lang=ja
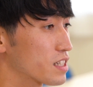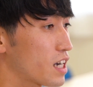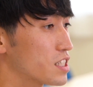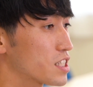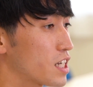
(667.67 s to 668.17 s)

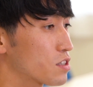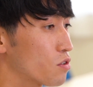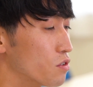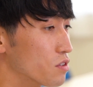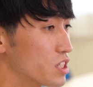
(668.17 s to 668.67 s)
患者さんと
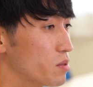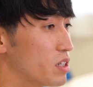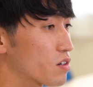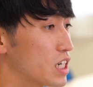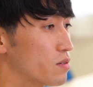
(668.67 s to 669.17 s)
の日々
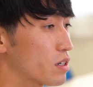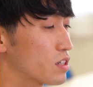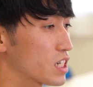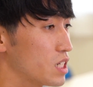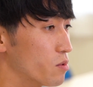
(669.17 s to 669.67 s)
の会話の
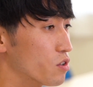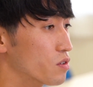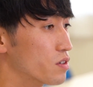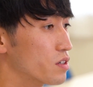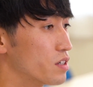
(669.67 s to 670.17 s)
中でも
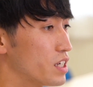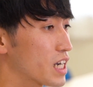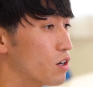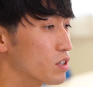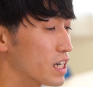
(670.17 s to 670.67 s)
笑
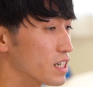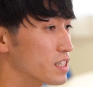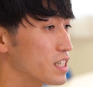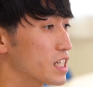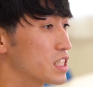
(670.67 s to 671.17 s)
顔や
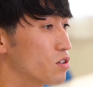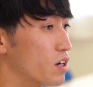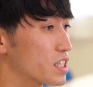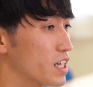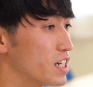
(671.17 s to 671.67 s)
癒し
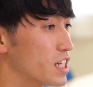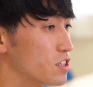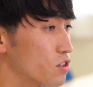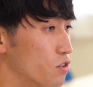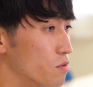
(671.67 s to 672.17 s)
を与えられ
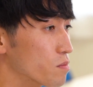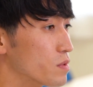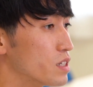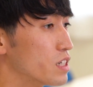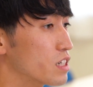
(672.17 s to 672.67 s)
るよ
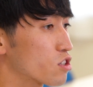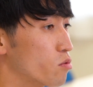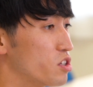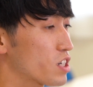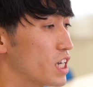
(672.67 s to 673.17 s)
う
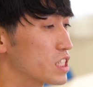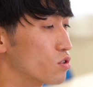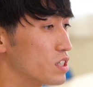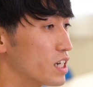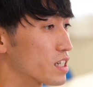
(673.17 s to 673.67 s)

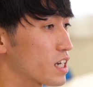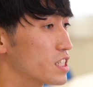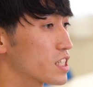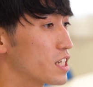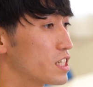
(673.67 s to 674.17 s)
コミュニケーションや患
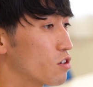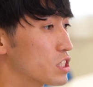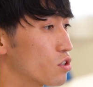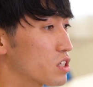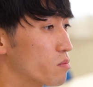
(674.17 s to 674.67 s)
者さんに寄り
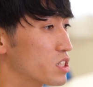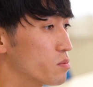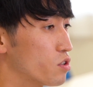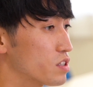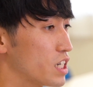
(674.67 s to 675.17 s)
添う気持ち
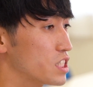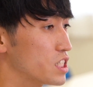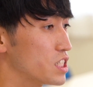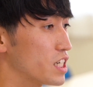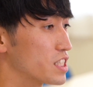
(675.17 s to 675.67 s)
も大事に
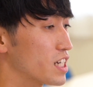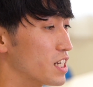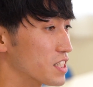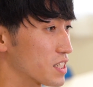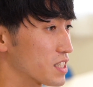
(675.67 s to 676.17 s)
していきたい
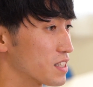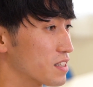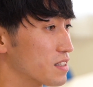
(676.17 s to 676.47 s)
です